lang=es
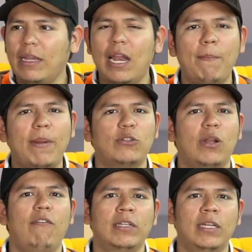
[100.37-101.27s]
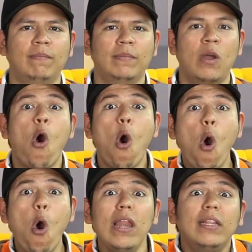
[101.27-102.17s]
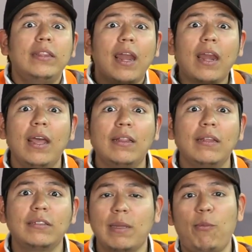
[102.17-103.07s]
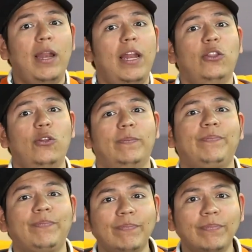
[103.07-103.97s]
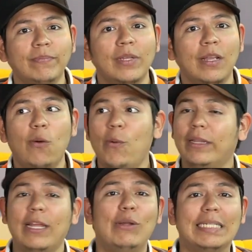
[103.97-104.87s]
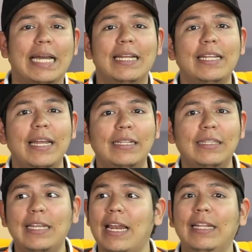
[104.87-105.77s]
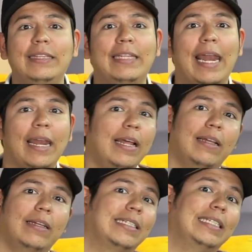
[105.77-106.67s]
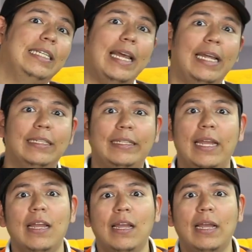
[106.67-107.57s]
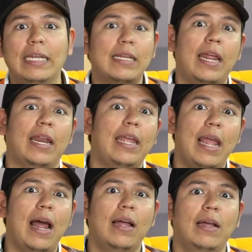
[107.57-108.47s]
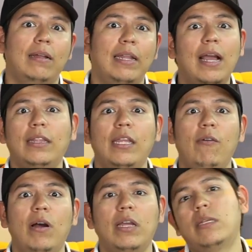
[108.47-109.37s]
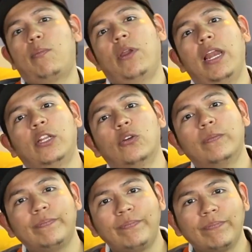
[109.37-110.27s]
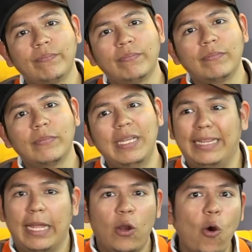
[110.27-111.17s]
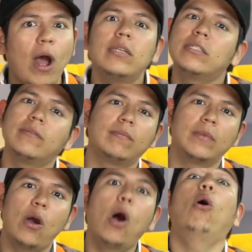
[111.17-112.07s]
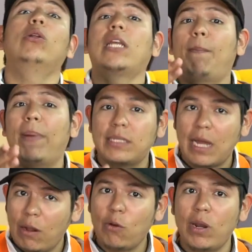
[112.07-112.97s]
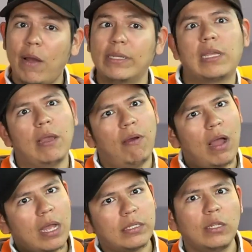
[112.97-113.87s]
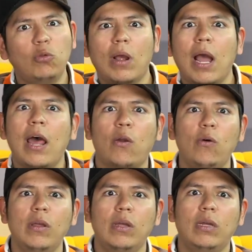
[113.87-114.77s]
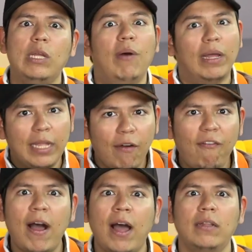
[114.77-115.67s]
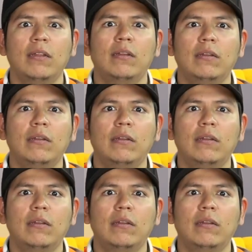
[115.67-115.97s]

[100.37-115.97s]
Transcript: y la impresora falla. O el internet se pone lento. Como que tienes unas ganas de irte y el internet siente esa energía negativa y se pone lento. Y te enojas. O te ha pasado alguna vez que vas en tu carro y vas de afán